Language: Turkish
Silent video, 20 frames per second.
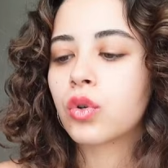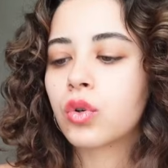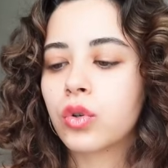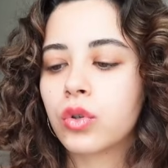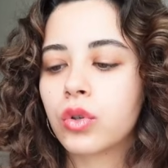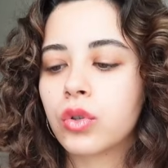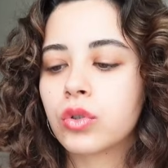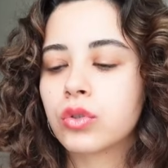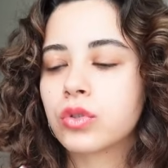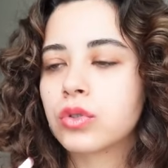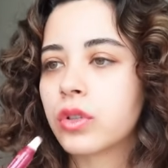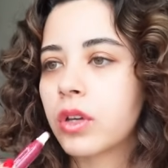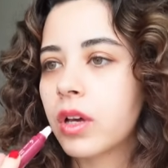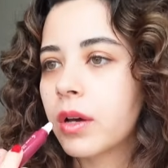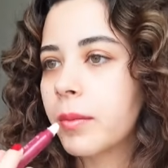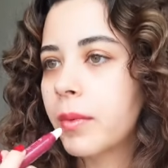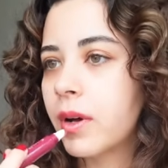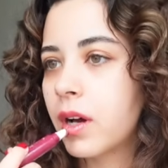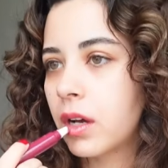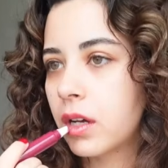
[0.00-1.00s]
koyu
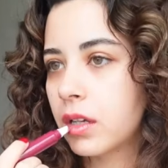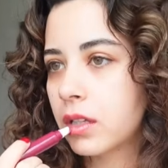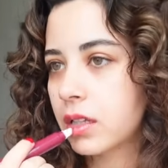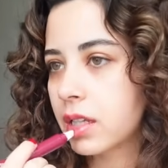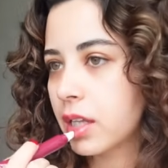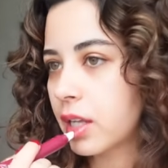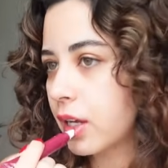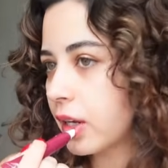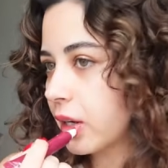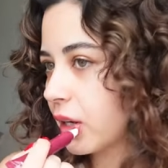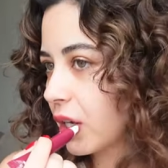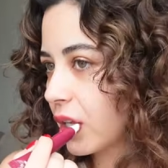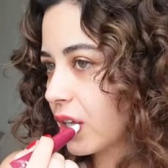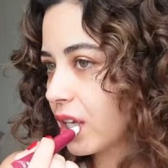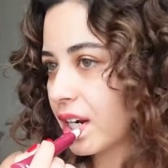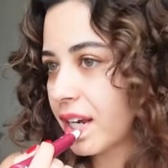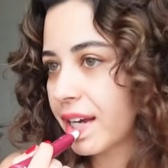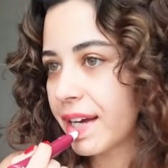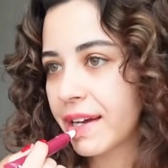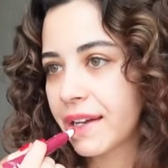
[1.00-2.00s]
gözüküyor ama asla o
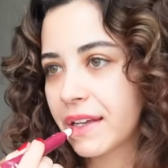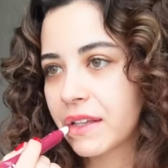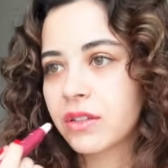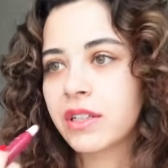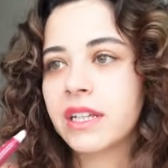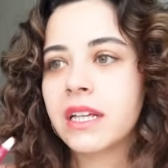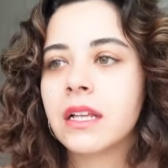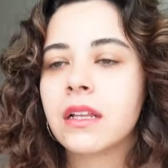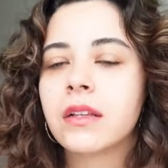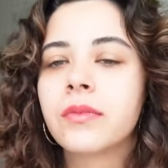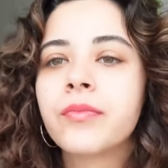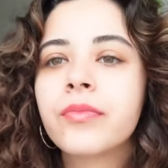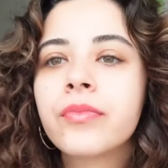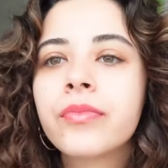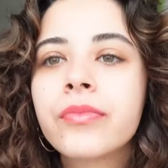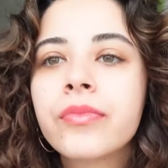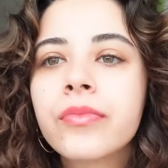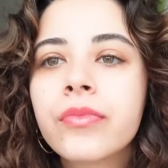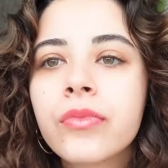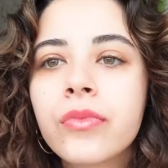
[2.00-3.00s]
kadar kayı değil.
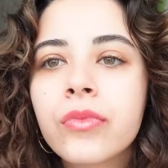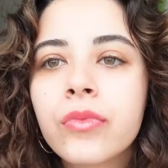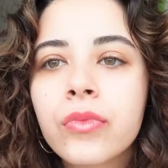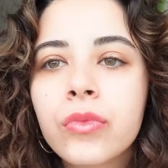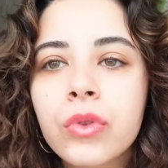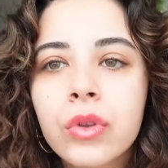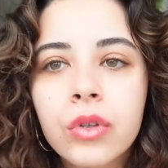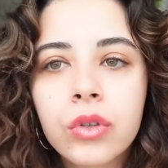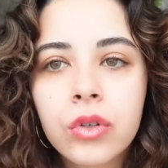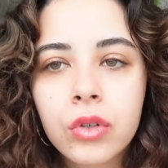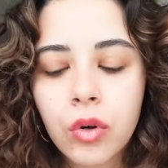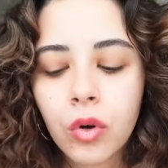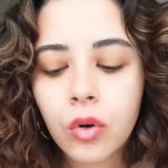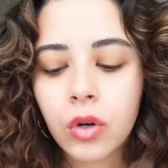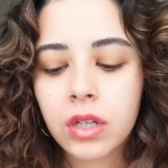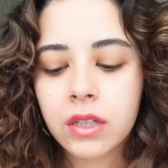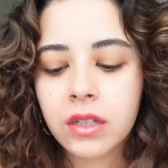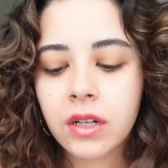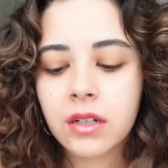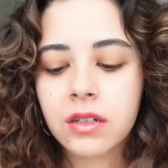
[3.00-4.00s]
O
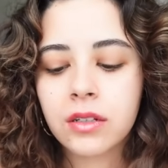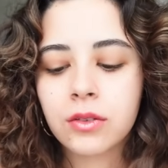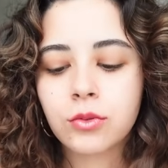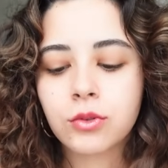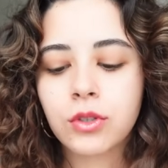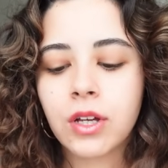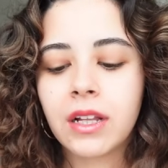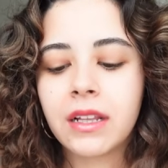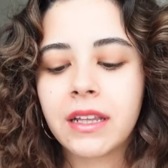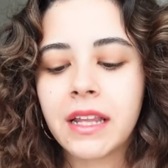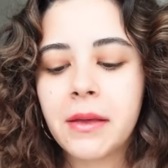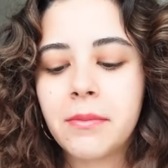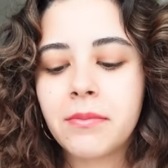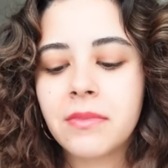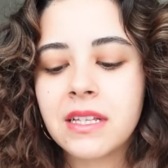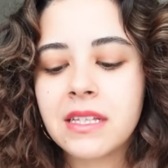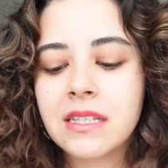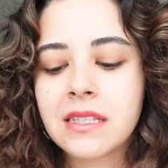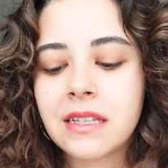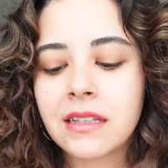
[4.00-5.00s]
kadar da güzel
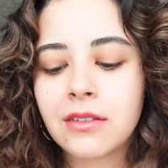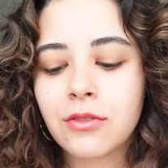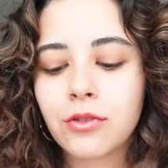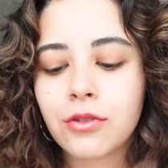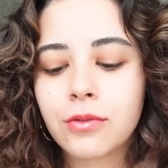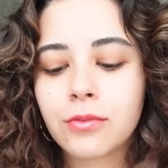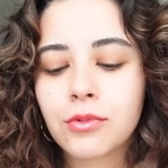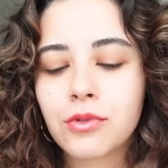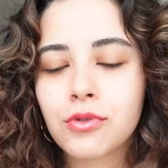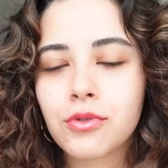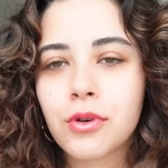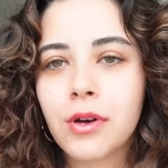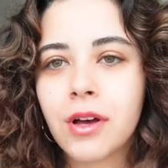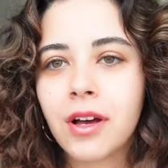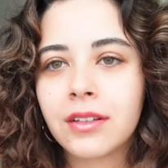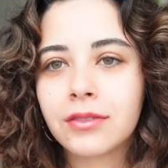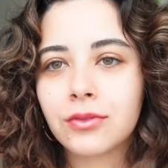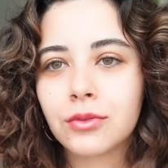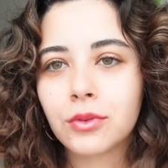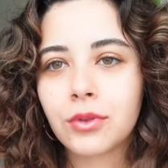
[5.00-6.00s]
nemli hissediyorum şu
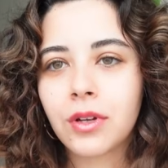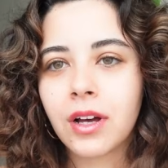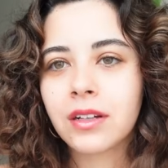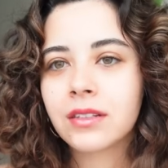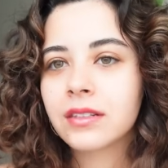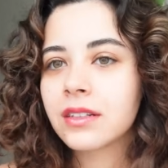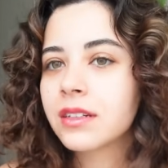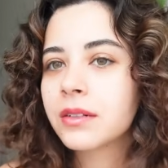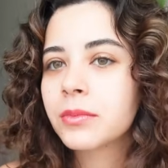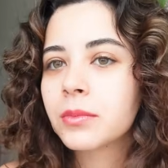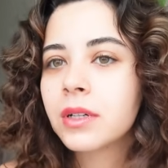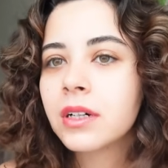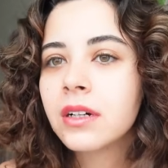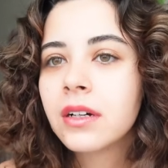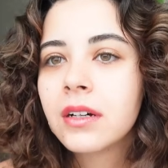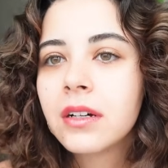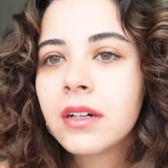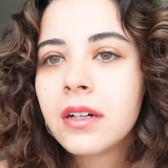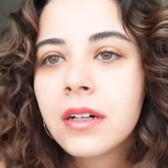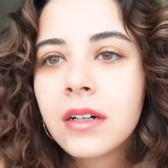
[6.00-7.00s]
an dudaklarımı.
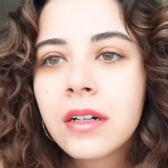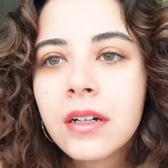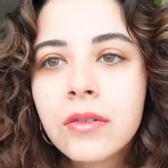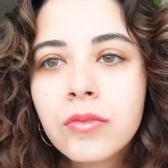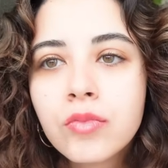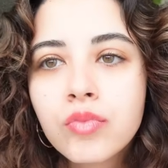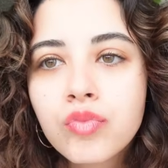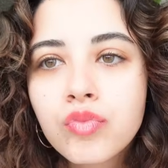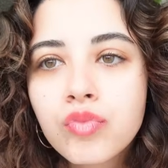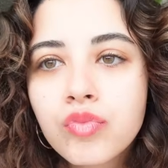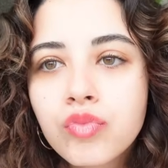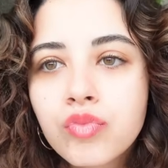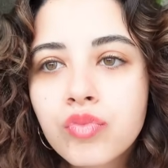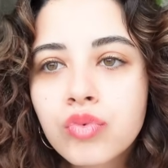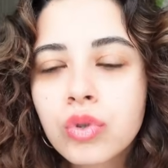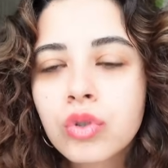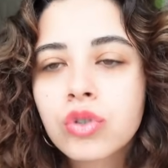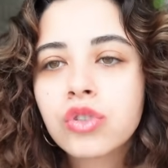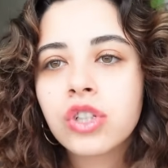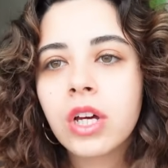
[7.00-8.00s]

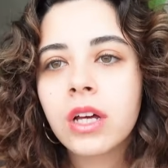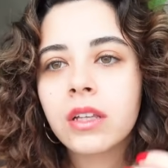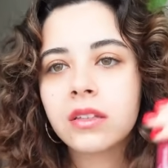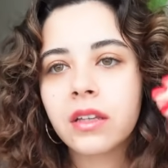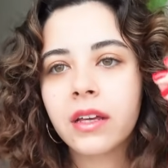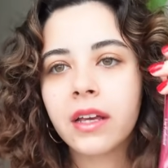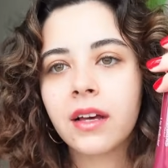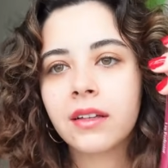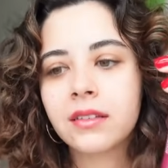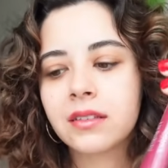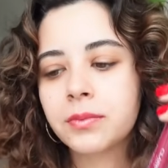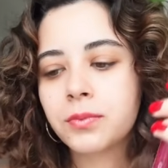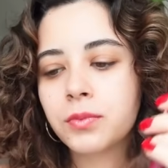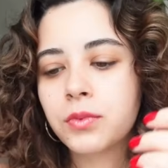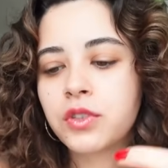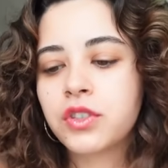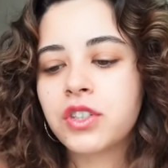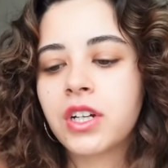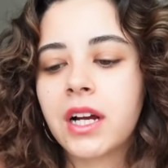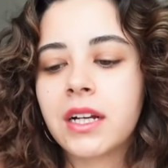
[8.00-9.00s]
Bunu çantaya atıp
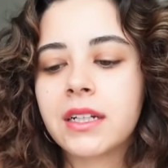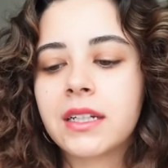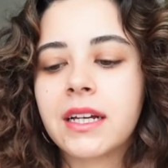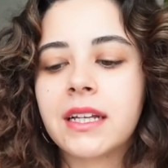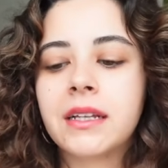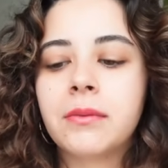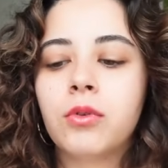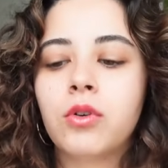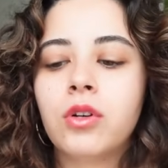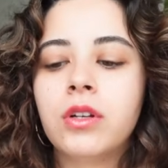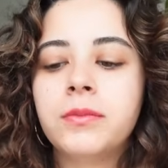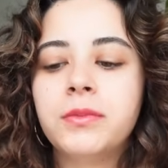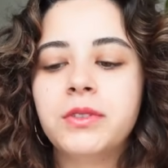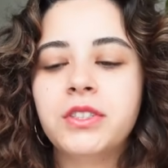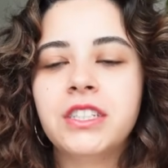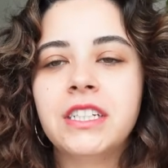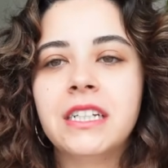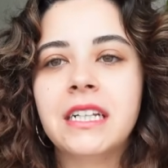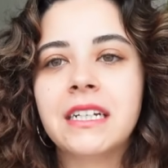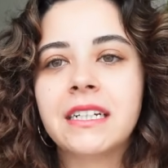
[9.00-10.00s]
dışarıda hani böyle bir
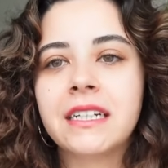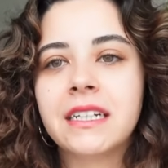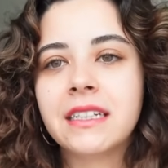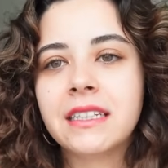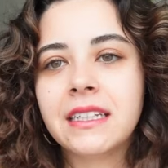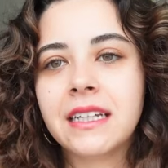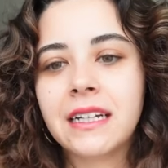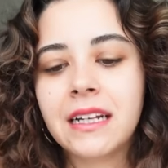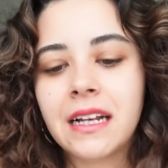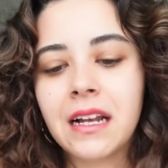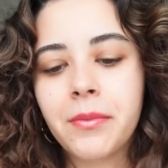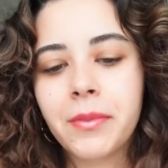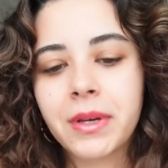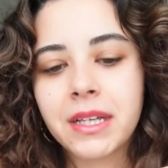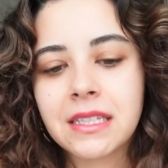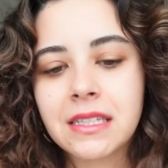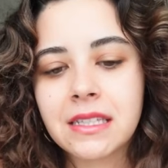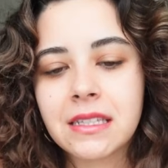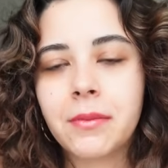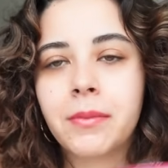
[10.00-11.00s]
şeyleri yenilemek
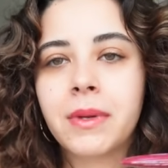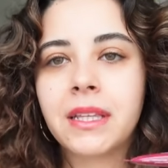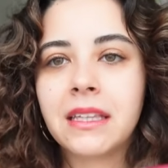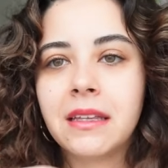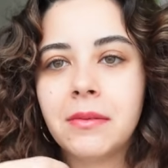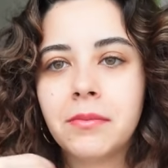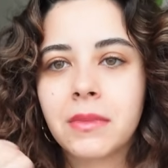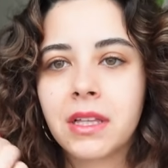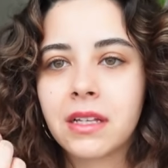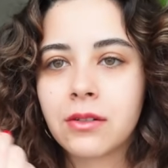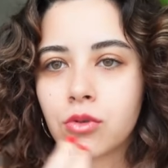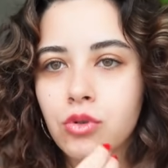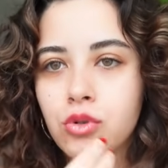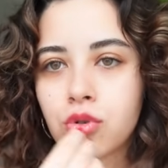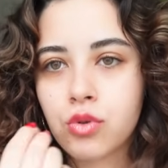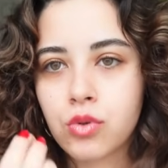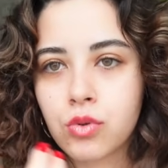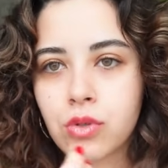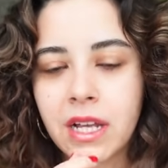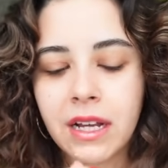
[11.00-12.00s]
istemediğimde,
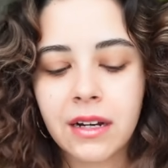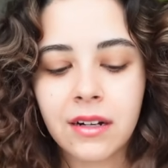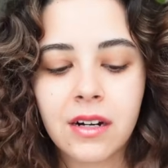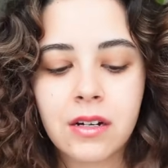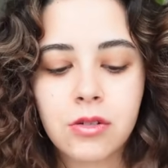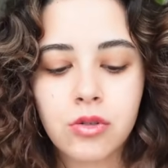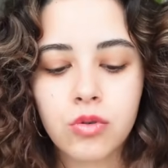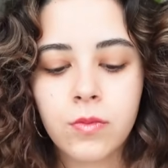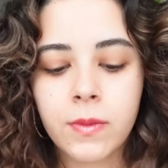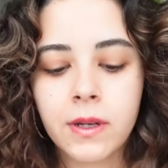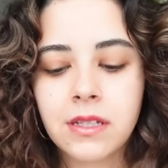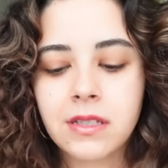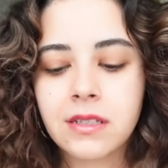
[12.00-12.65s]
ruj tekrar sürmek